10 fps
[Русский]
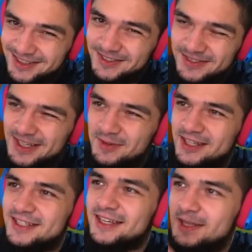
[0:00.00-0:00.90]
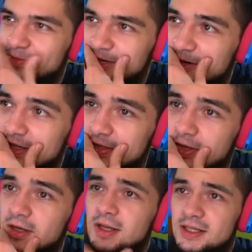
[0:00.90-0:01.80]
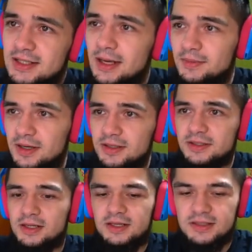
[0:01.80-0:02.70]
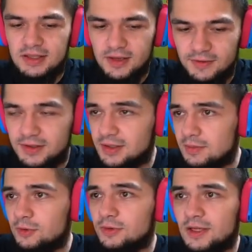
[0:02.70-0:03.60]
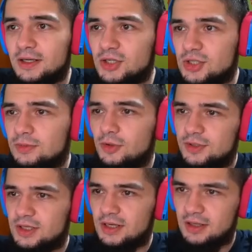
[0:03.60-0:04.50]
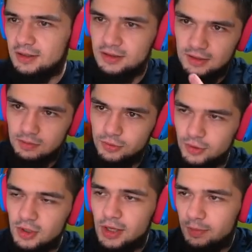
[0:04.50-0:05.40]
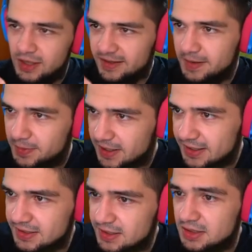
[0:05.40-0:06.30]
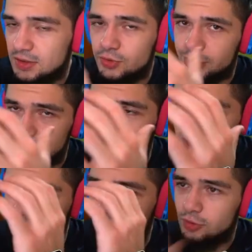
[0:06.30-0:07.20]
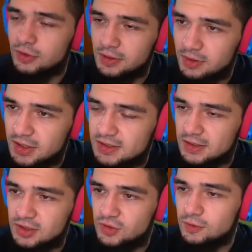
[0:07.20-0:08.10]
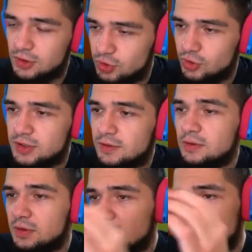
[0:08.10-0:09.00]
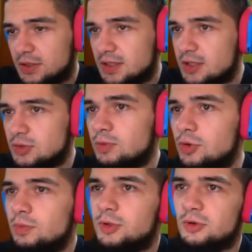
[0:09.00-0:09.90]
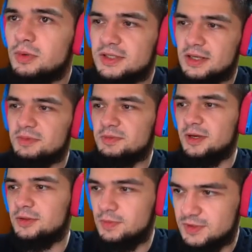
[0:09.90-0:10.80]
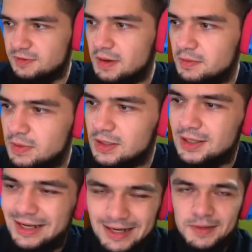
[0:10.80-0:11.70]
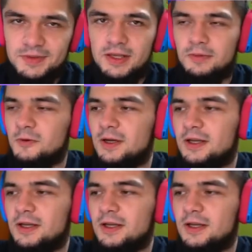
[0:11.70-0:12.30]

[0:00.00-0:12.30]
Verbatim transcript: Ну, сама идея, она прикольная, но самое интересное, наверное, будет в дальнейшем. То есть я какие-то буду планки проходить, и уже когда буду добираться до чего-то жесткого, сразу буду подрубать запись. Поэтому с вами был Арабский ММА.